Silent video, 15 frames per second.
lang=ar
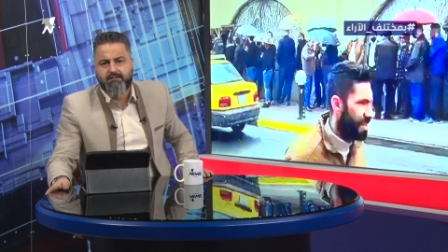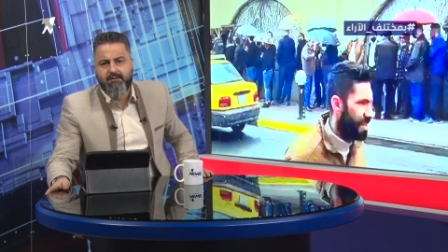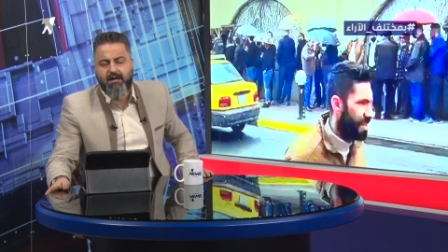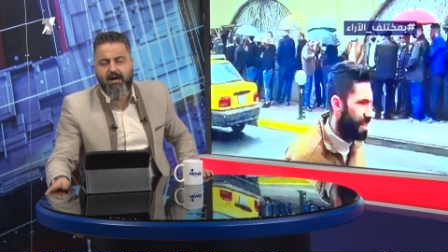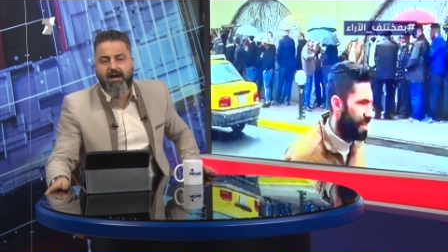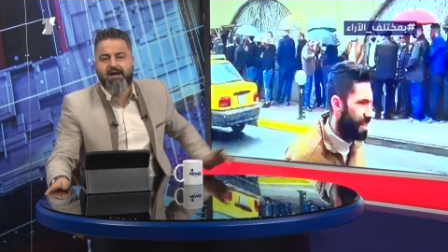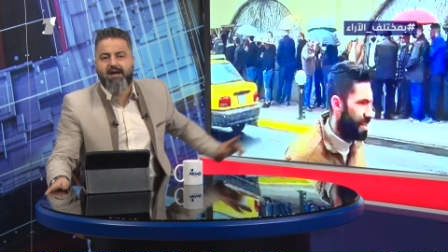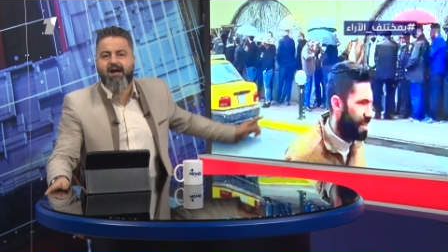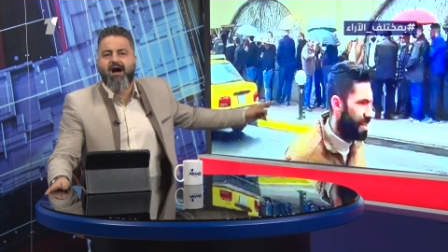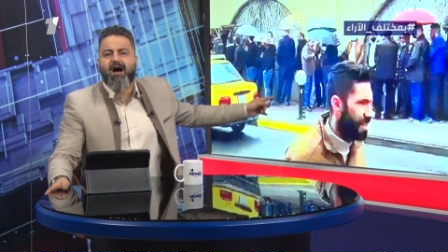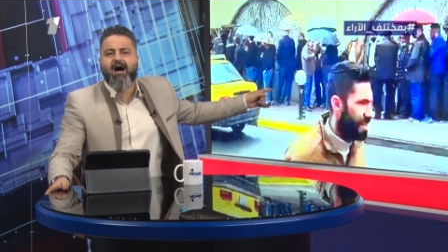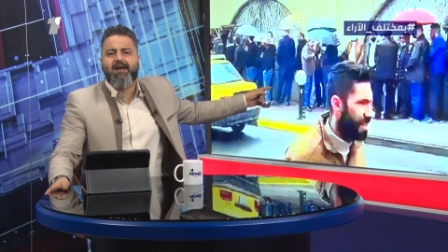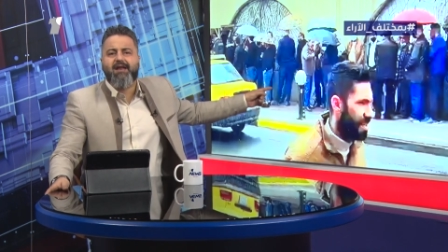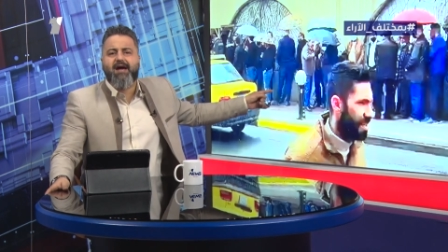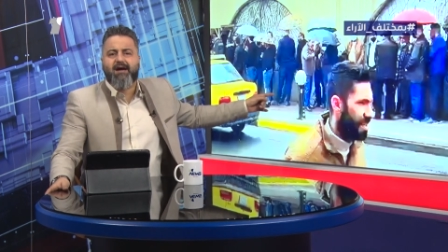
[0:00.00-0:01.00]
هاي
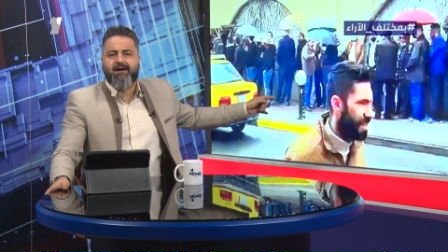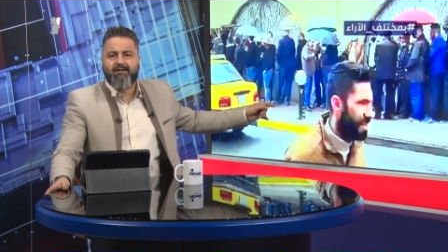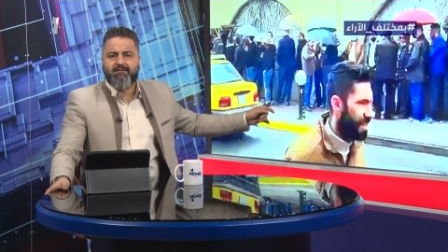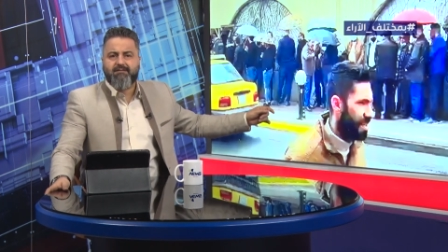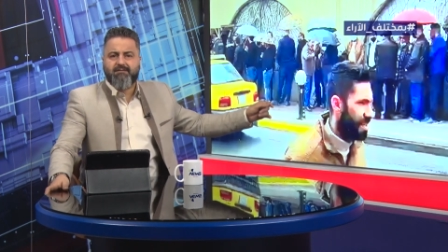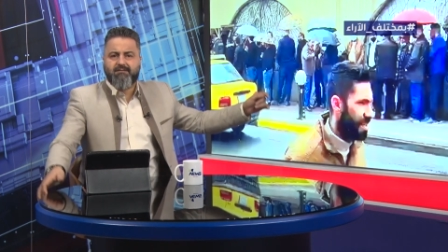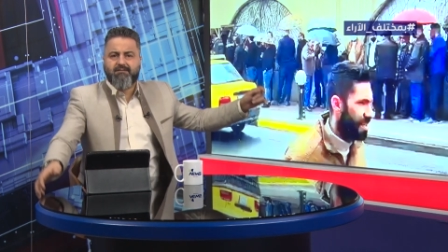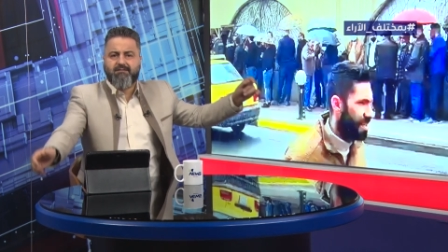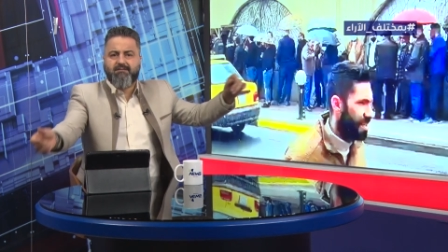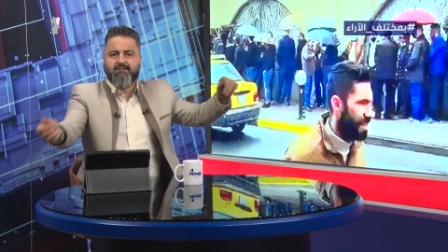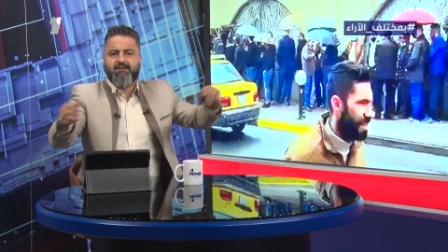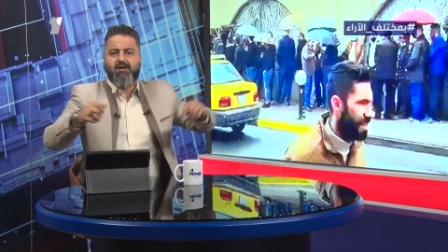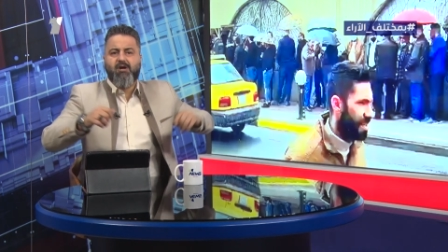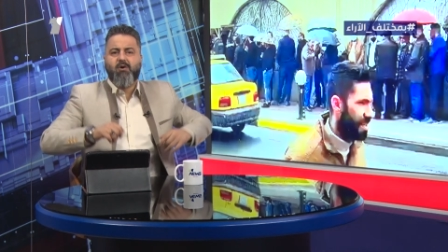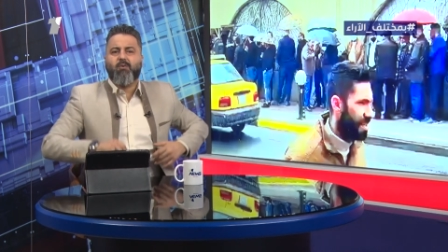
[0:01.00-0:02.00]
إهانة
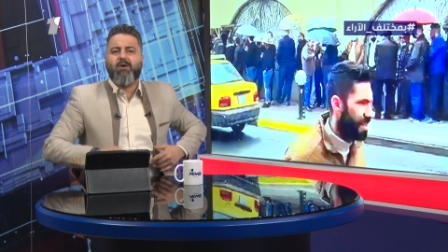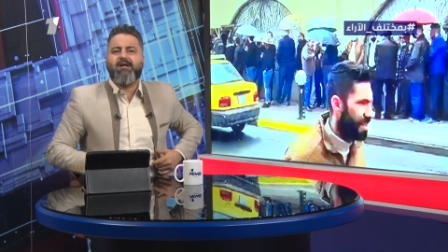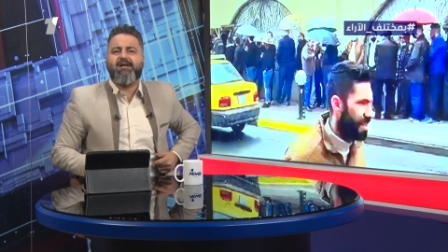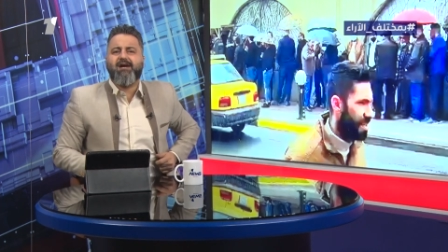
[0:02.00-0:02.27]
واللي